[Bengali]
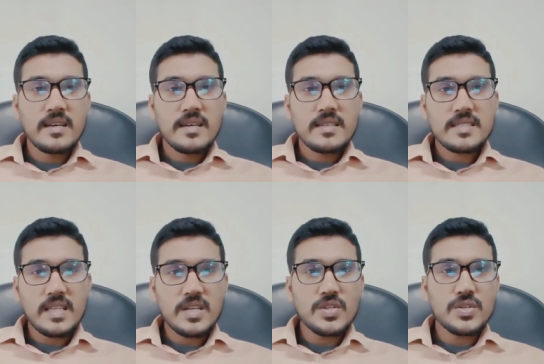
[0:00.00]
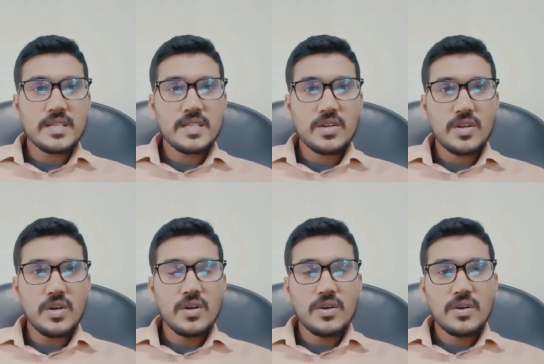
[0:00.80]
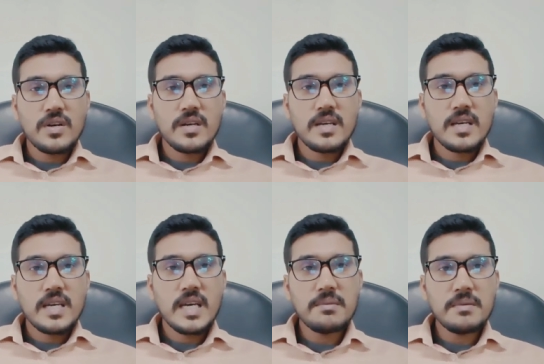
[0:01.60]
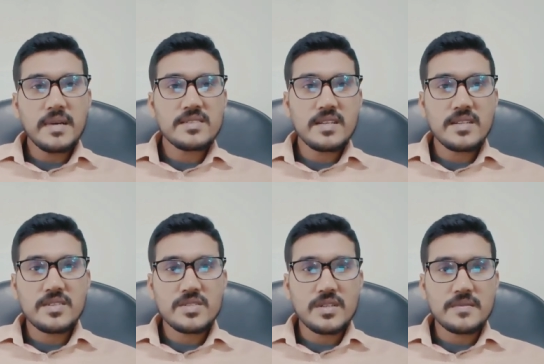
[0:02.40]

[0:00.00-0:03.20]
সাধারণত এটি হলো হেভি মার্সারাইজেশন